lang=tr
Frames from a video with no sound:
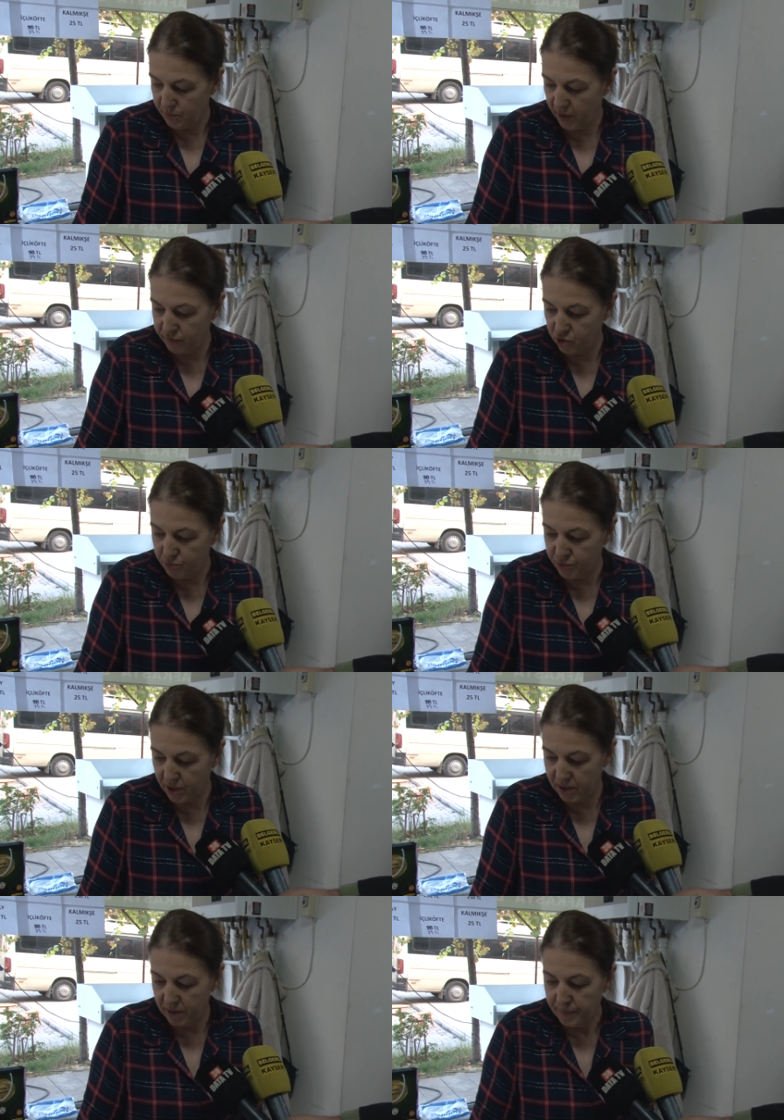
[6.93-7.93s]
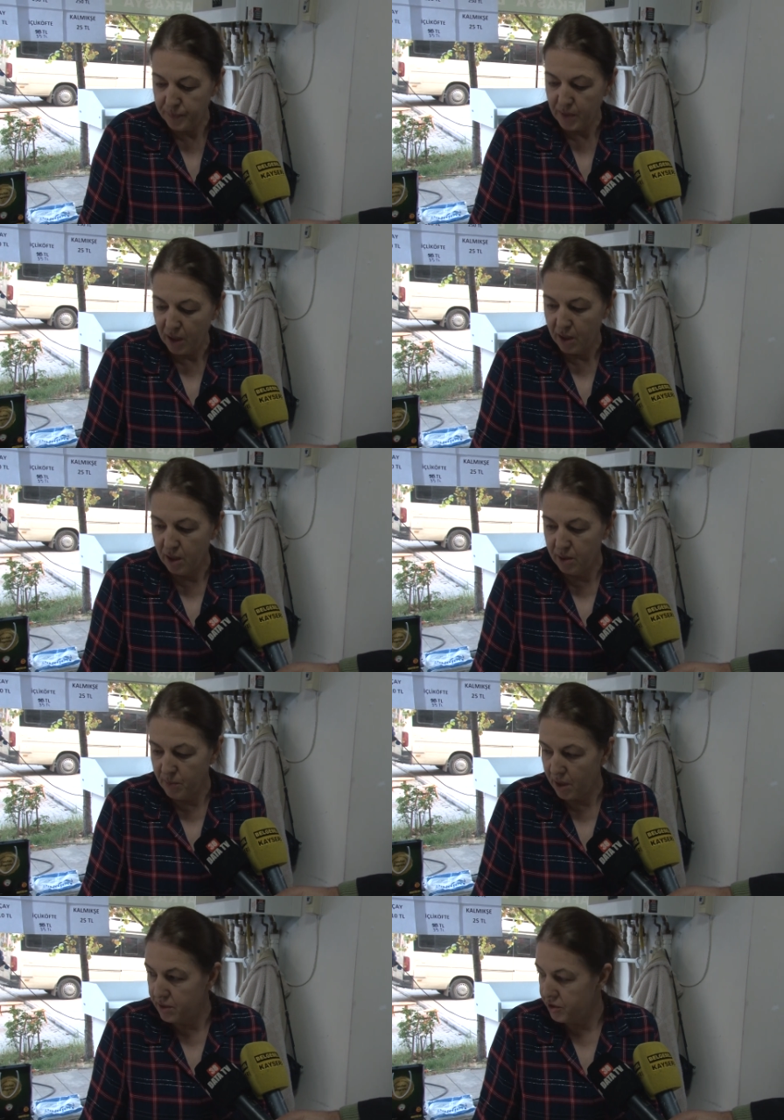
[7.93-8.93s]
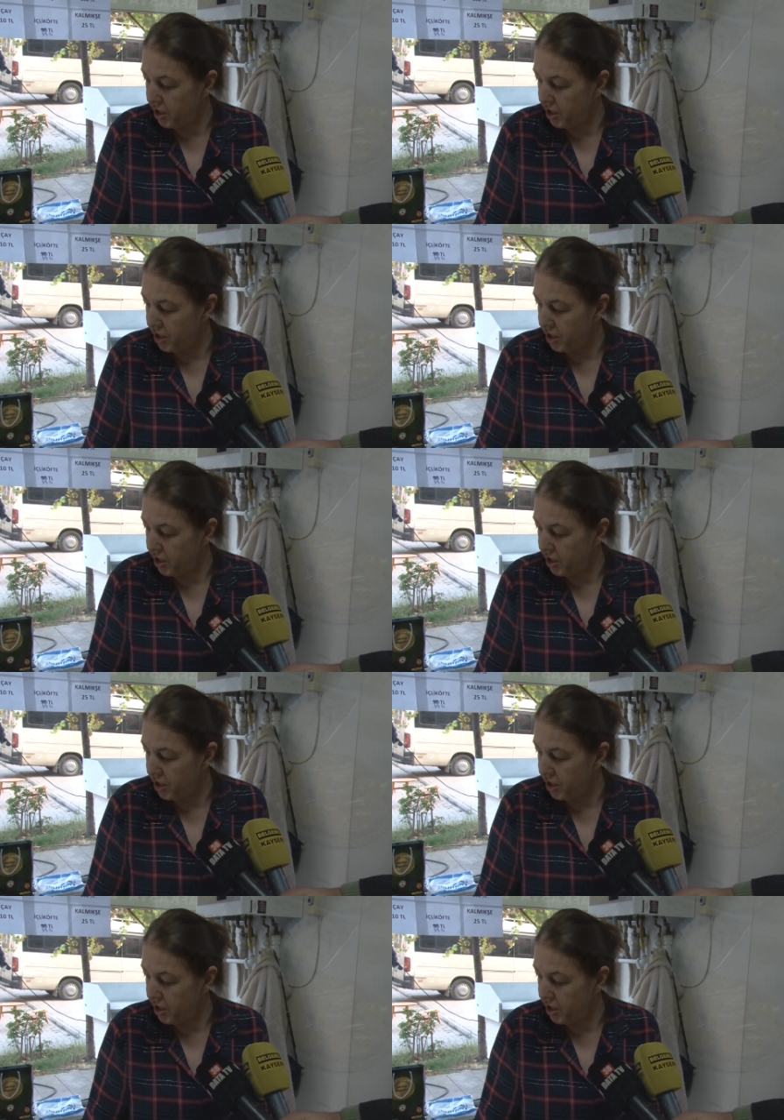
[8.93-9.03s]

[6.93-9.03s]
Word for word: mevcut burada. E, mantı